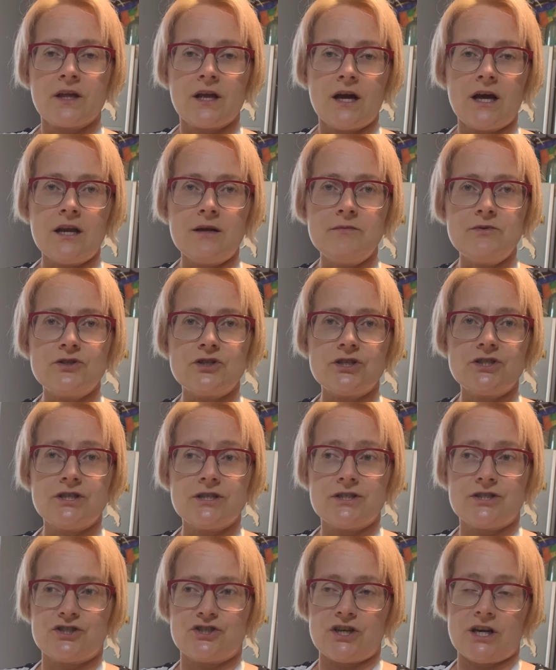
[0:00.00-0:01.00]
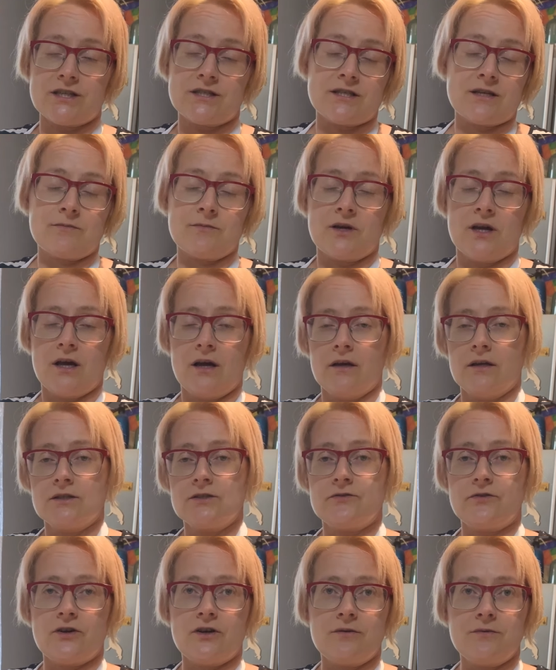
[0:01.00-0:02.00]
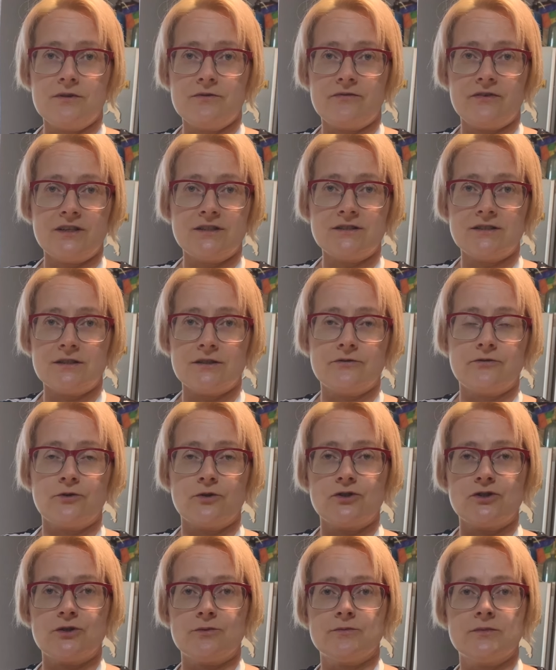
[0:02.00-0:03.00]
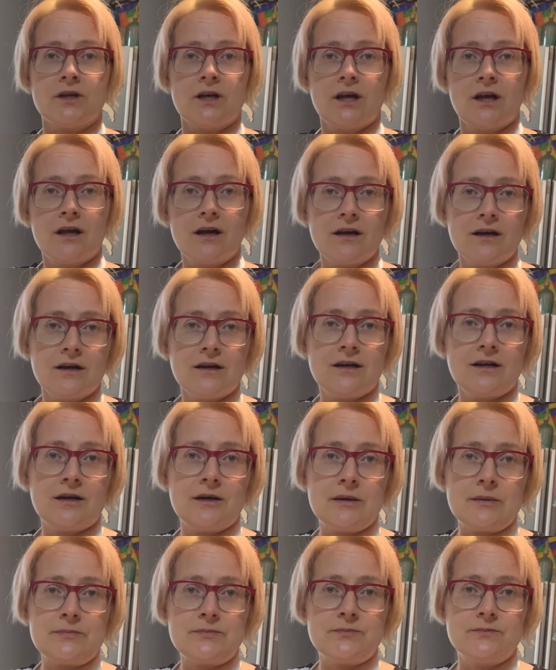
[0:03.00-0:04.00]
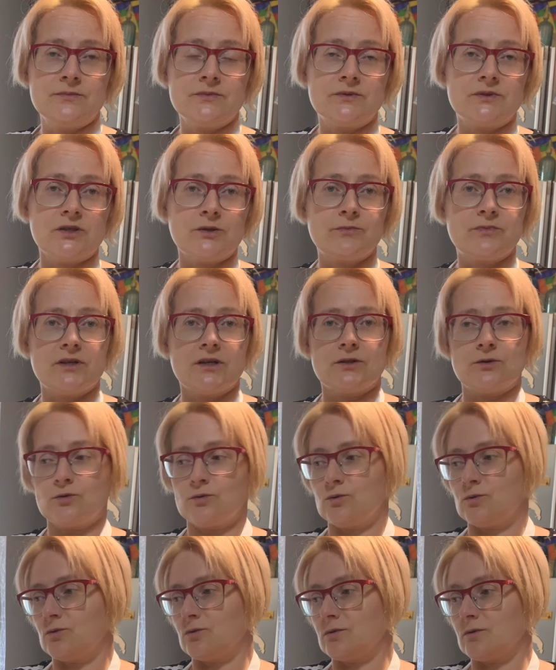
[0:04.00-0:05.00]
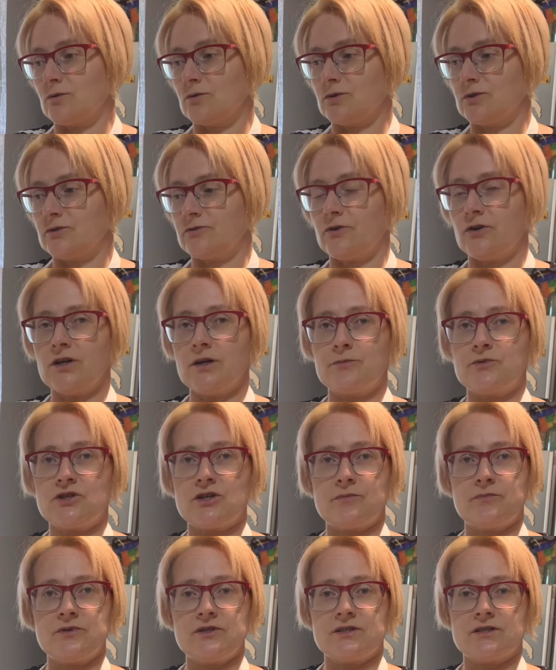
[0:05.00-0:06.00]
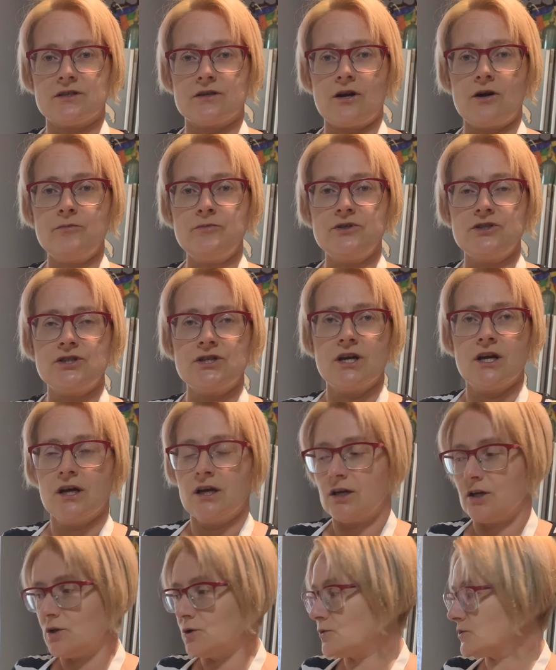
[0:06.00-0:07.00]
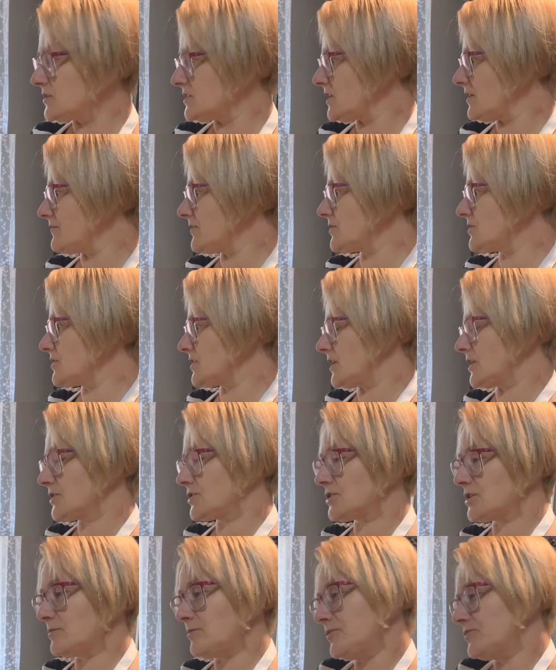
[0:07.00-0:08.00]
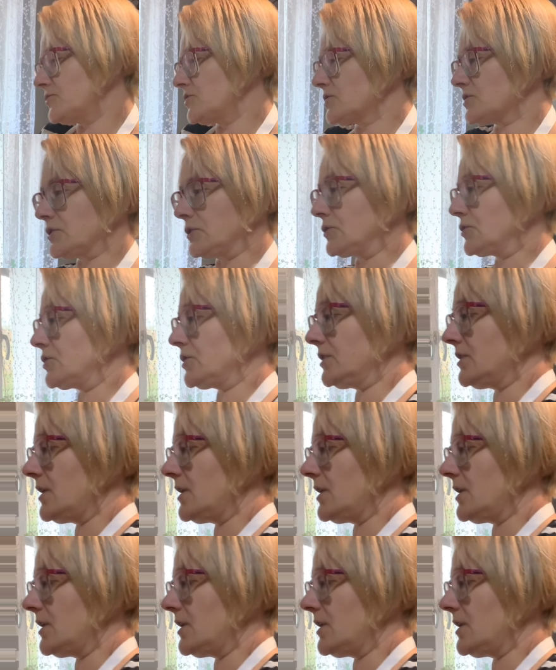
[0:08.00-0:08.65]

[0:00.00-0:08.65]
ale możecie z czasem swoją inwencję twórczą e, sobie swoje przepisy robić i ustawiać ręcznie, bo wszystko się